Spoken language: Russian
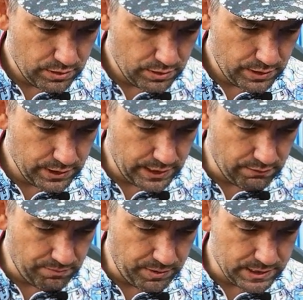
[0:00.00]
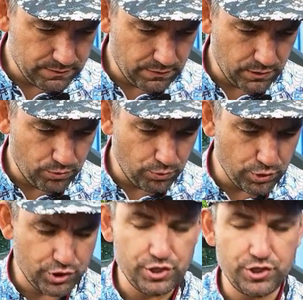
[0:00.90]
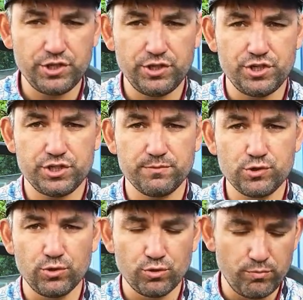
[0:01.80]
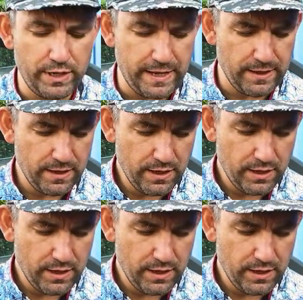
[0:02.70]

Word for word: где-то я выписывал, от 6700 рублей.